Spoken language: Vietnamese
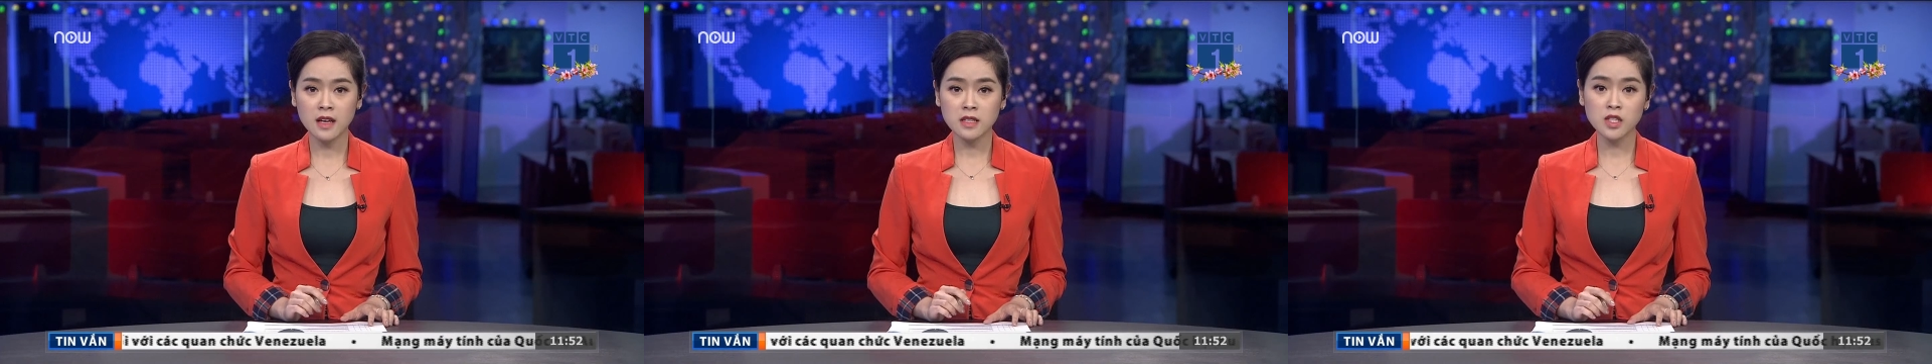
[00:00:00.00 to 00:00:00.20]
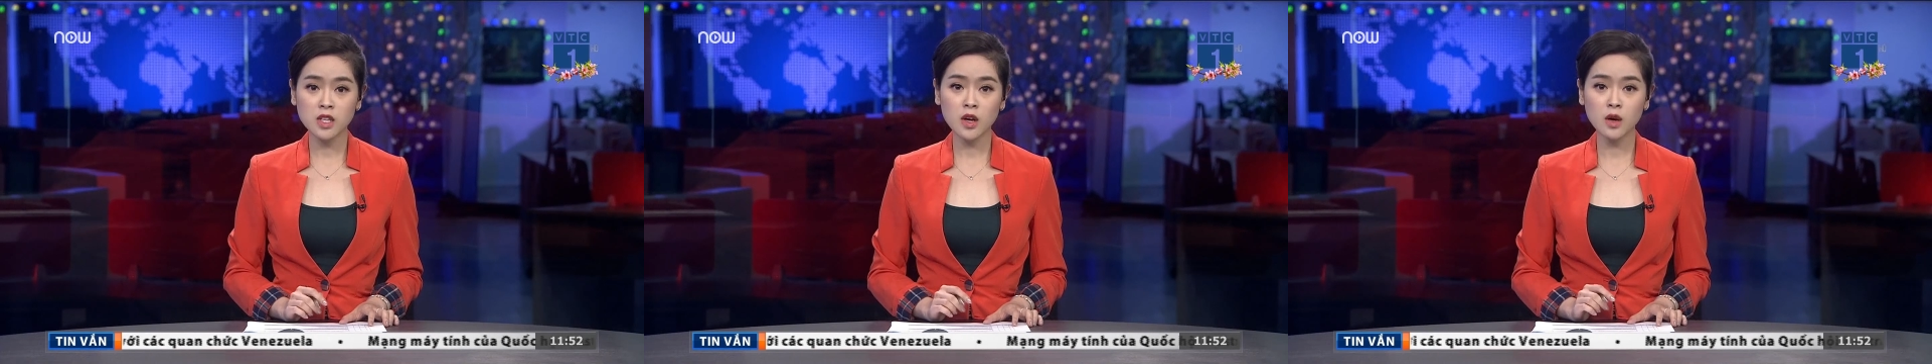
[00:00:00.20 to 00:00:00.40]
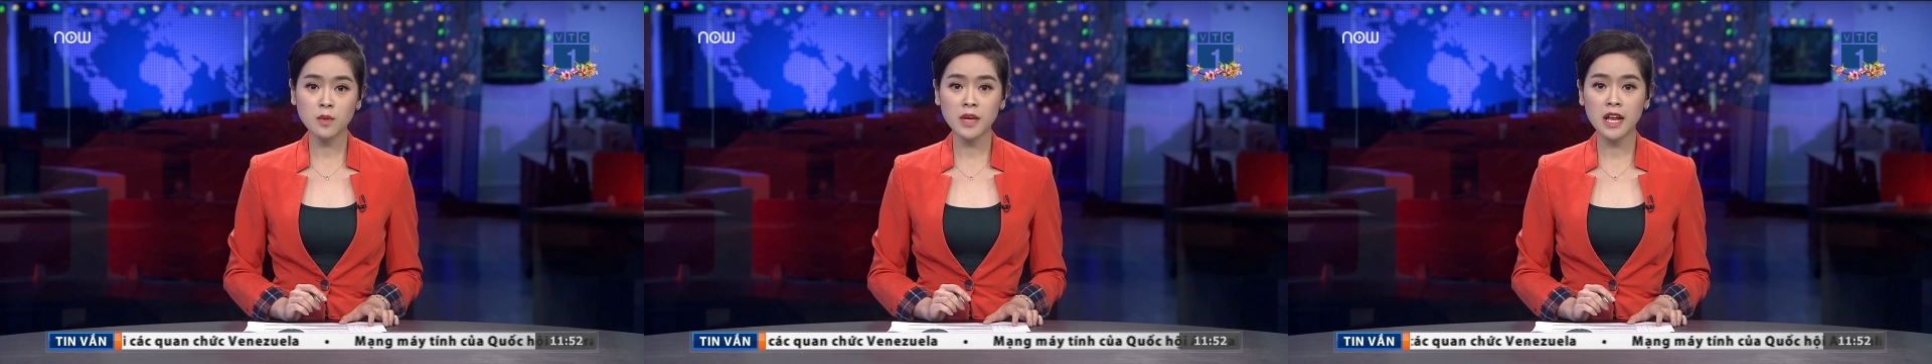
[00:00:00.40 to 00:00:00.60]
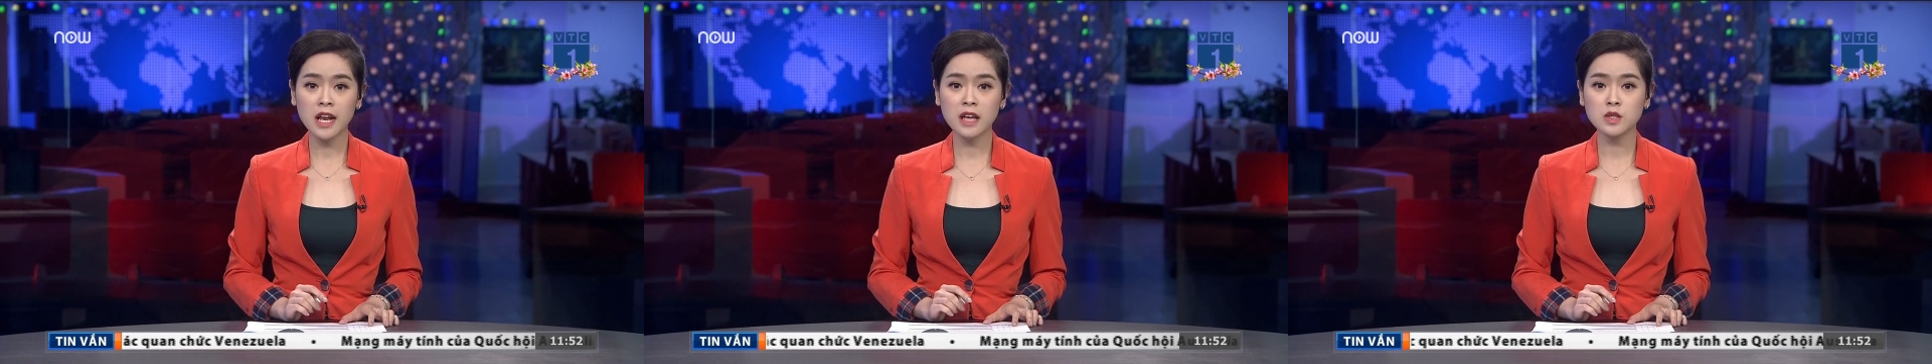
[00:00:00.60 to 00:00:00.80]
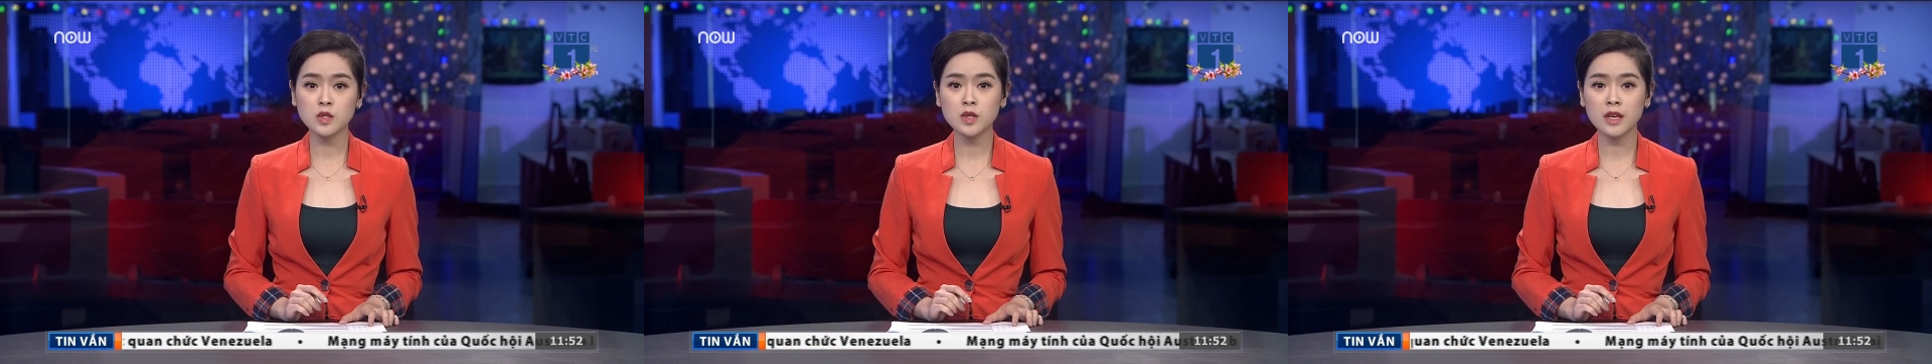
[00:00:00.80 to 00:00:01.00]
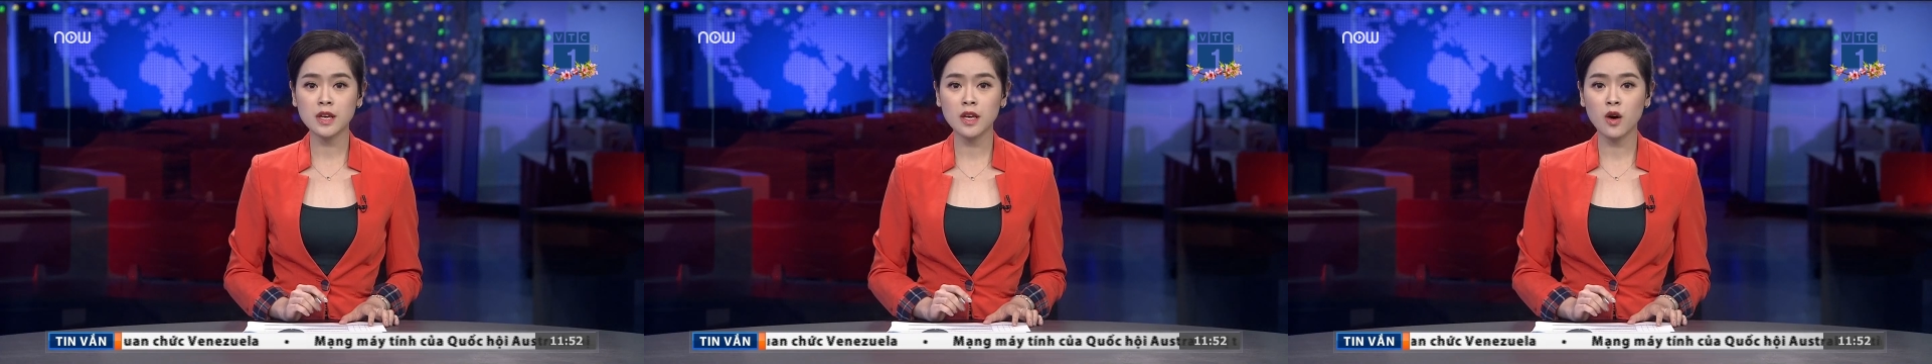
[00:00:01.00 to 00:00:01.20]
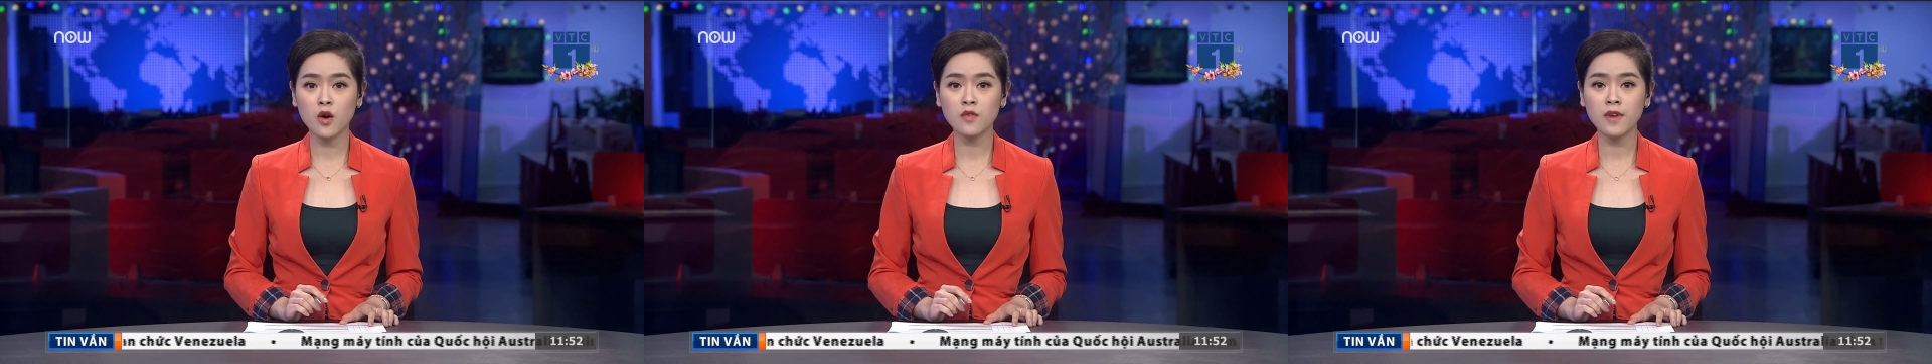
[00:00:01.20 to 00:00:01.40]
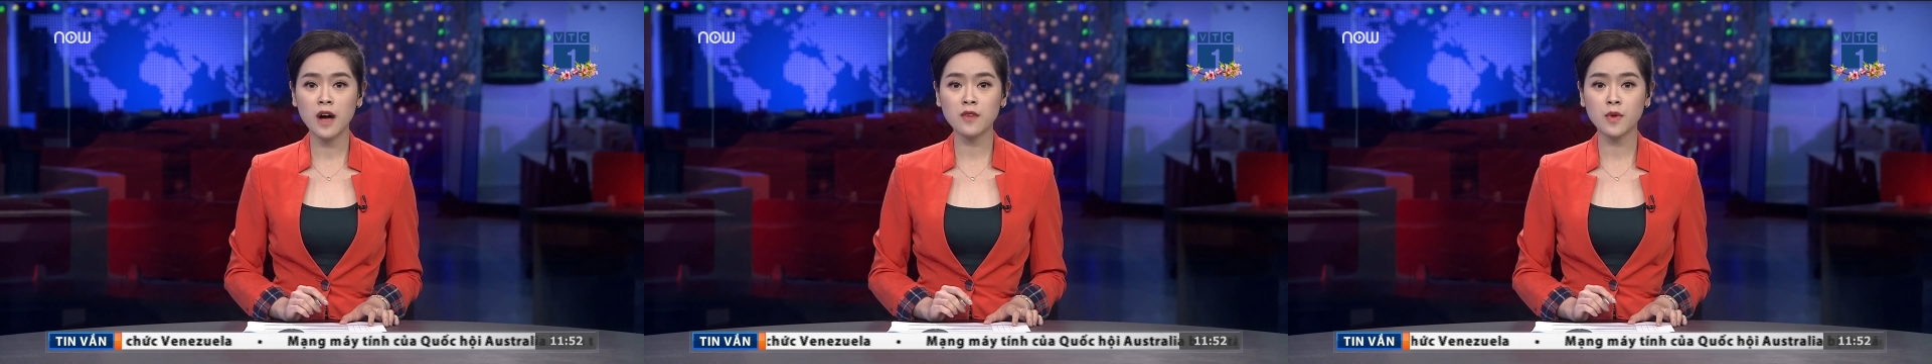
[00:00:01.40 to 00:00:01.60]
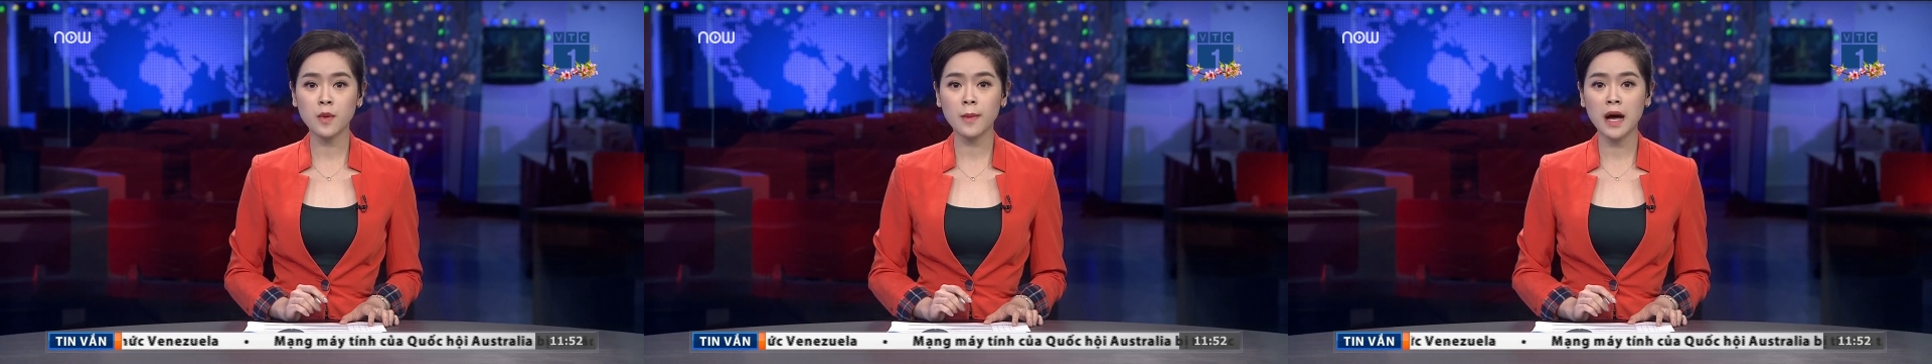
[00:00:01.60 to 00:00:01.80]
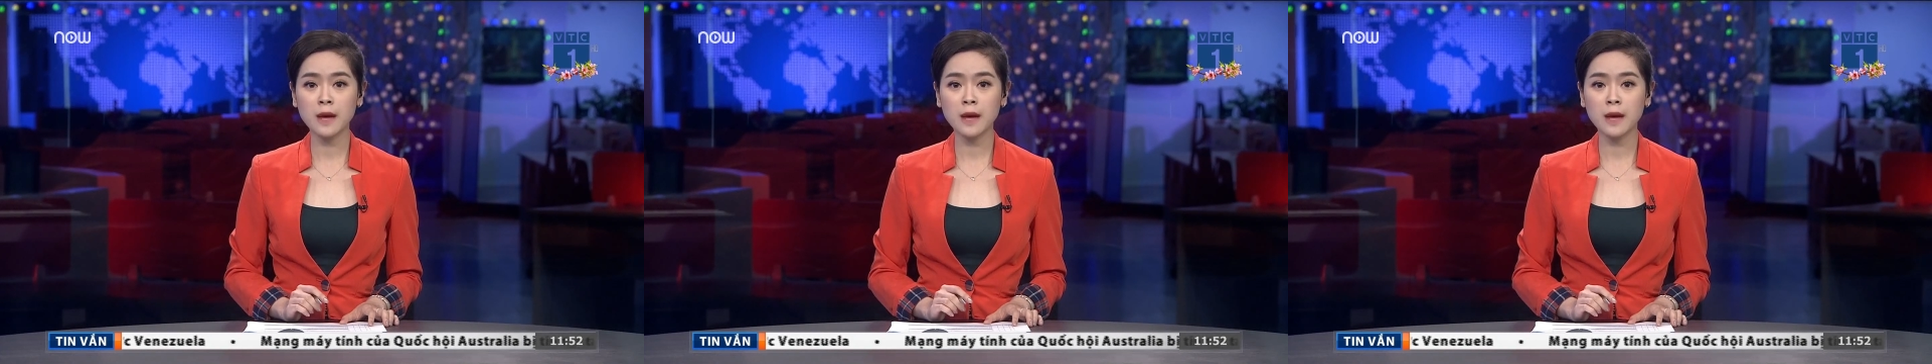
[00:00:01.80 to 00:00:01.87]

Do không khí lạnh suy yếu và vùng